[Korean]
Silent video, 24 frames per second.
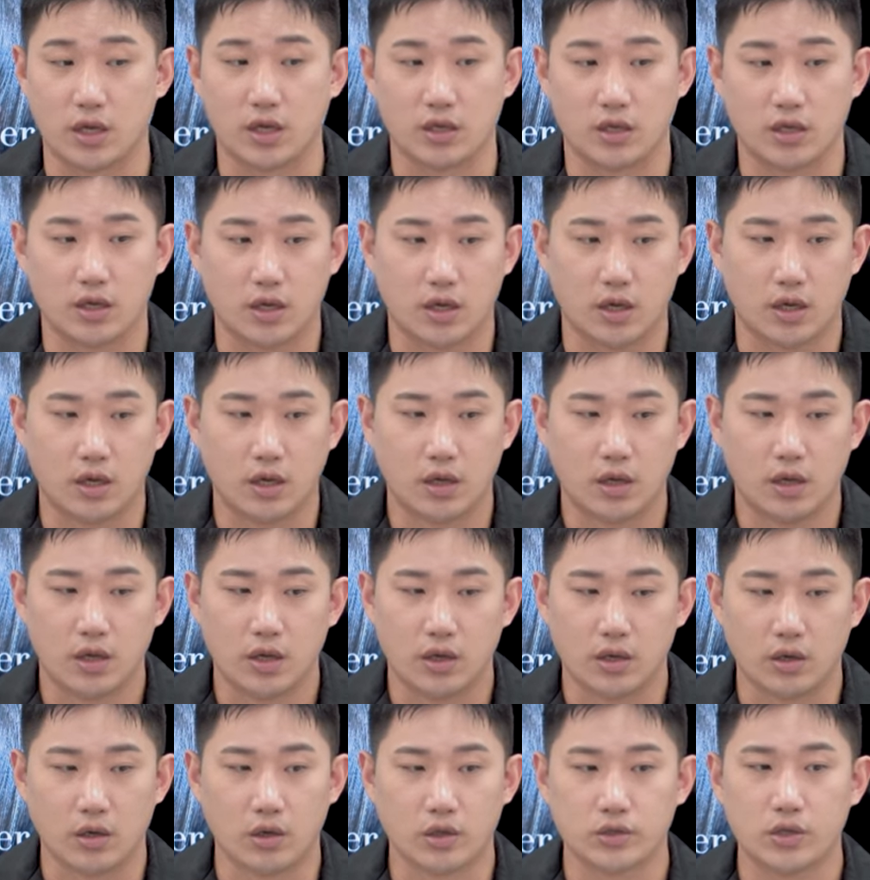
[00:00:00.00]
않으니까.
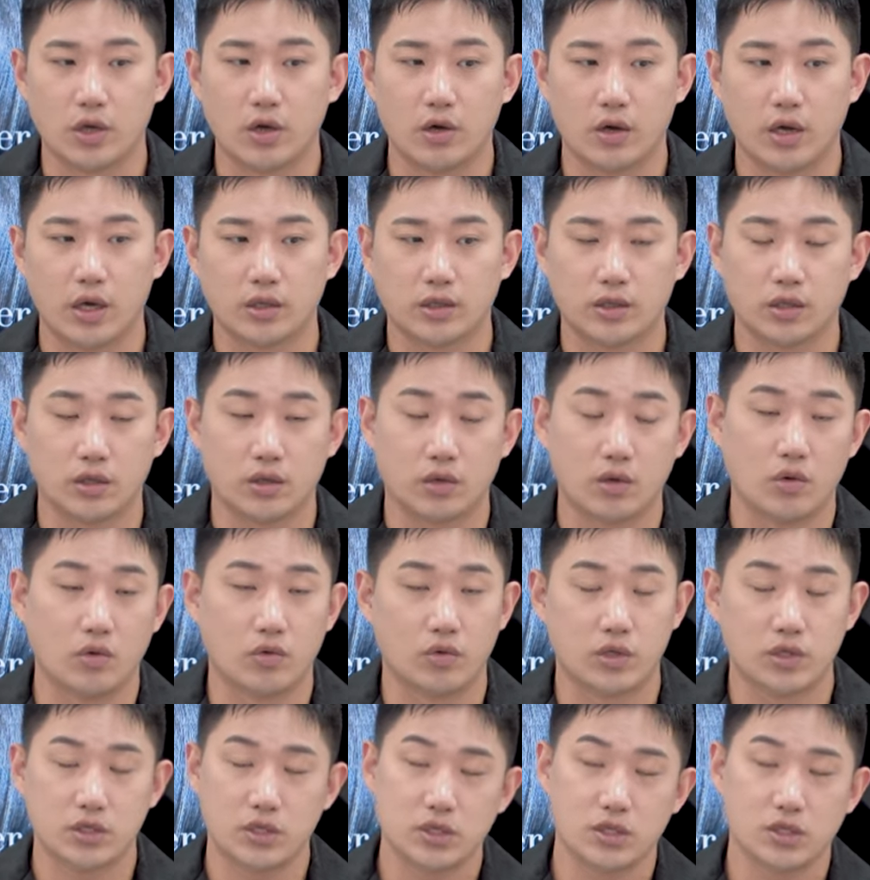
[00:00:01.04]
여성 같은
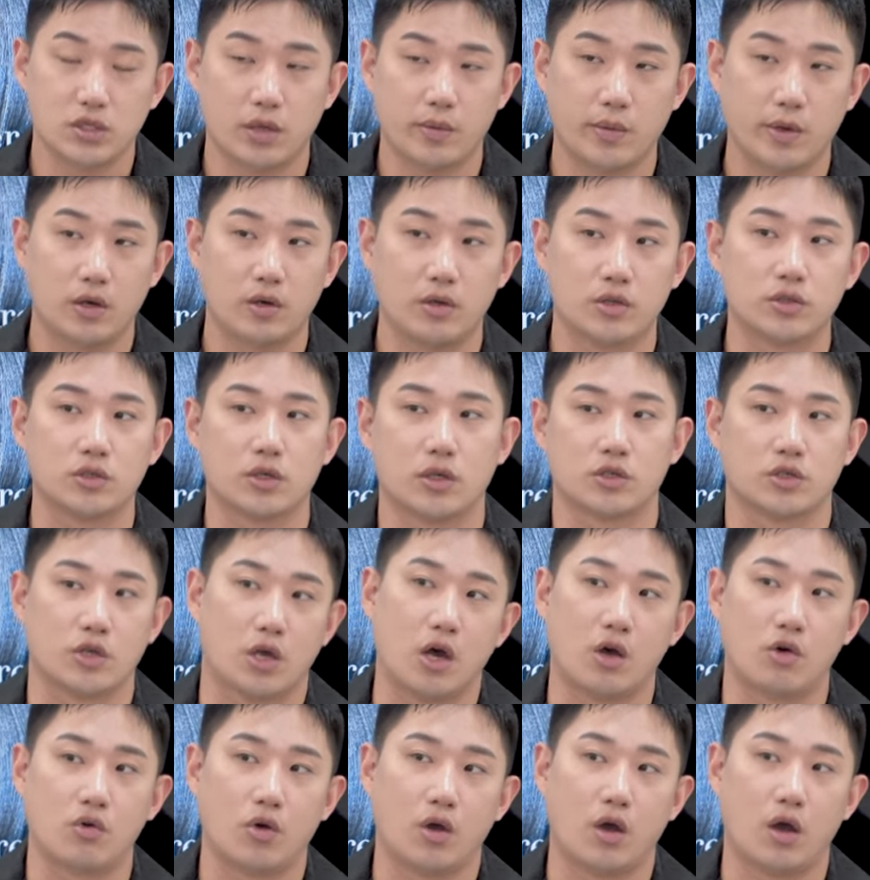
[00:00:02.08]
경우는 신체 밸런스가
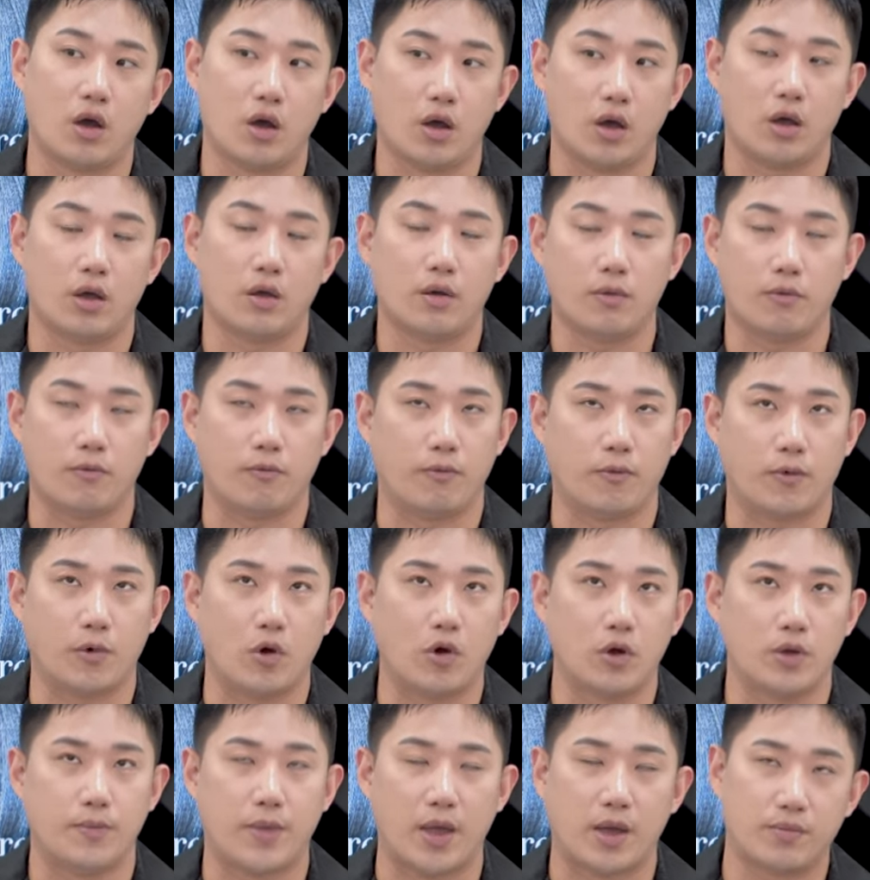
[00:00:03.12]
좌우가
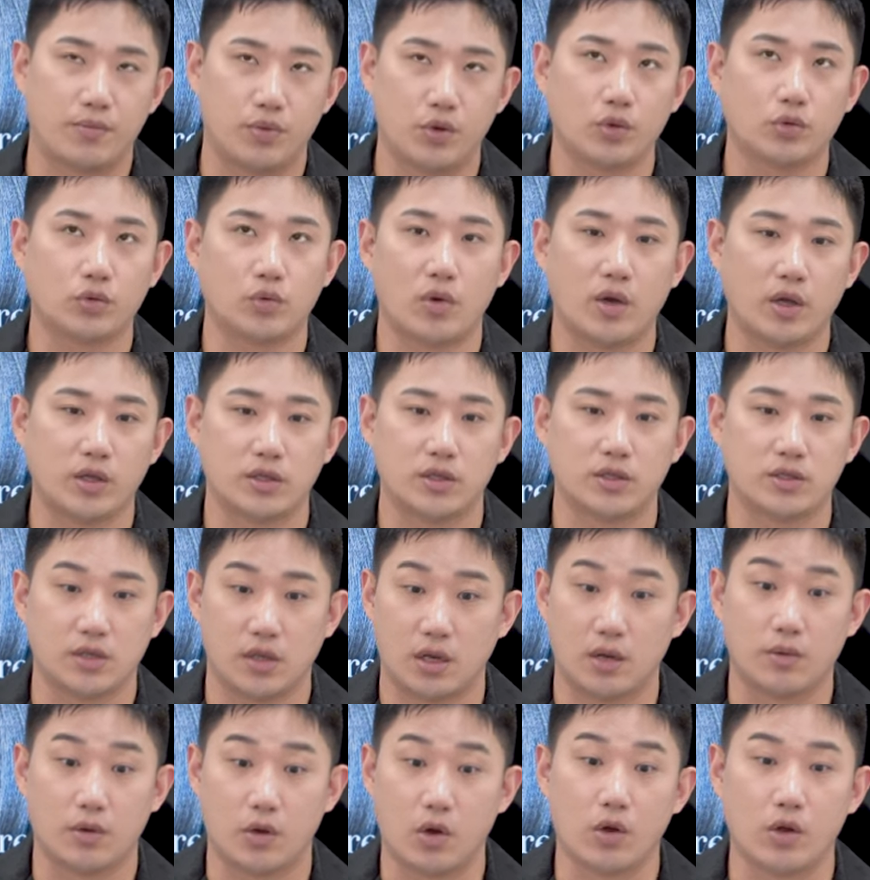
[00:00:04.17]
거의 100% 똑같은
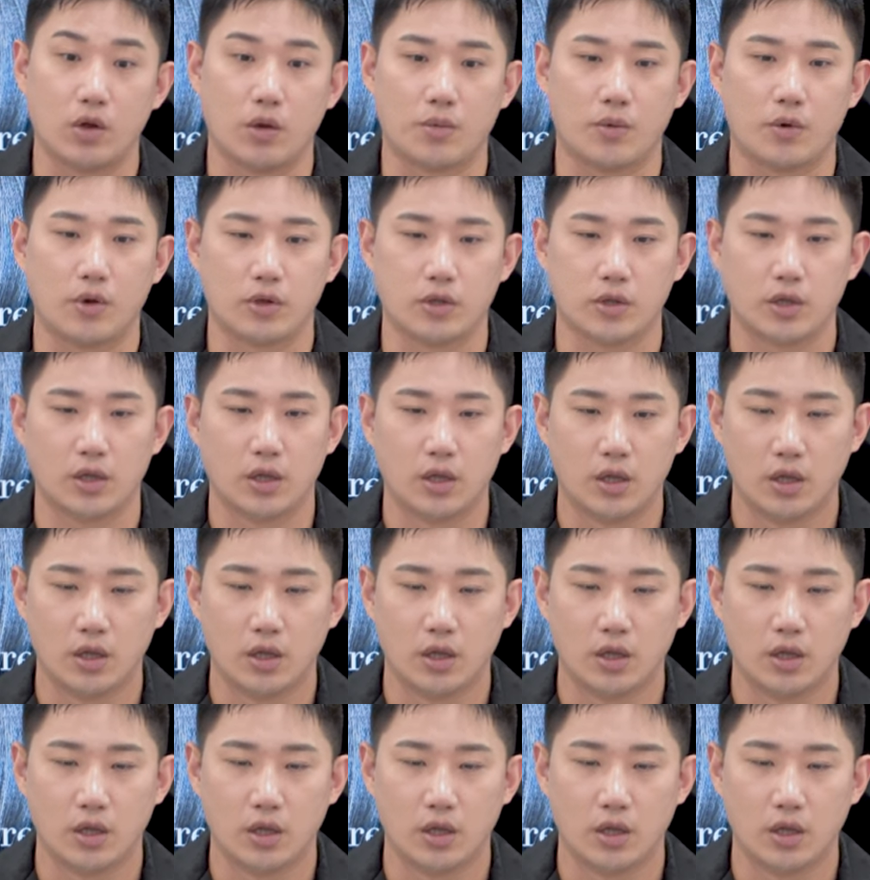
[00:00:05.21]
사람이 거의 없거든.